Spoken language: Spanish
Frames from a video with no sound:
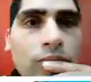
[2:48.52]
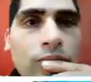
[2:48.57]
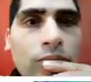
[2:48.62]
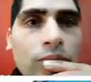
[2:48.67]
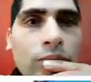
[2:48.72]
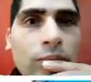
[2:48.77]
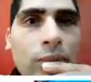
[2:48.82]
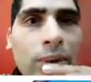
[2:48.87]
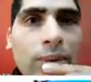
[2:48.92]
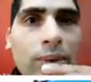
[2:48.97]

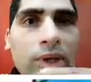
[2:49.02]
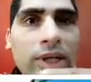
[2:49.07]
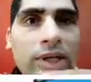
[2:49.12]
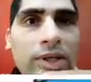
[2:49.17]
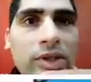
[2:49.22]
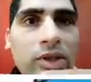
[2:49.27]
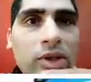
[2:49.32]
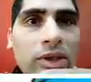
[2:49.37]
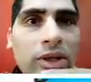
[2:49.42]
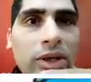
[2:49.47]
Vamos,
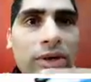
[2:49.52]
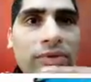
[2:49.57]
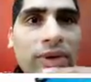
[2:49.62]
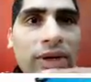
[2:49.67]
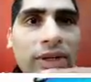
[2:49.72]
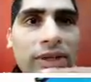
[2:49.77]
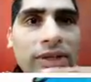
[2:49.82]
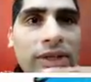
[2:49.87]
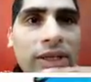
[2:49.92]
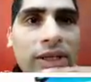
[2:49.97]
Genso, que
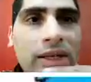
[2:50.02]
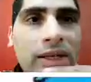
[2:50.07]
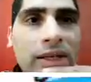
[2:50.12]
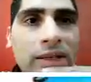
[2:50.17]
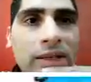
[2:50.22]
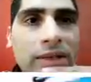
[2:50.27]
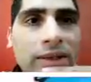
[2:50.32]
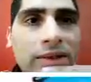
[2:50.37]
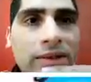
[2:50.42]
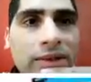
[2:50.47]
fácil.
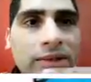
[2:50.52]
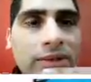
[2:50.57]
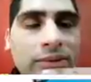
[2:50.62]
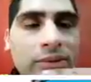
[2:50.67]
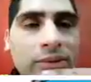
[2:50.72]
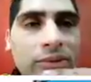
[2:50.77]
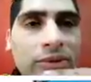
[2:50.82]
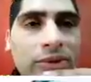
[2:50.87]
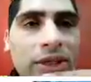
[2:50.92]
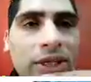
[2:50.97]
Un
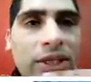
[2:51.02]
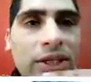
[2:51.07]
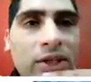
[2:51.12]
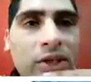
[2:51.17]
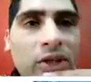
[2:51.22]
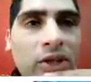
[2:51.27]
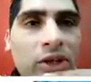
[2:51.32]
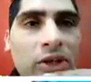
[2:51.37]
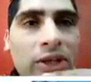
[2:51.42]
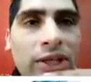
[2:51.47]

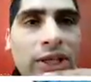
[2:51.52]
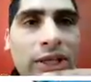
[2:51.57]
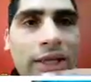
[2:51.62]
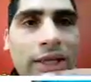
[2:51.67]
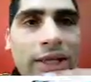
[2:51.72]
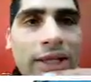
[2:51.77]
tirito de,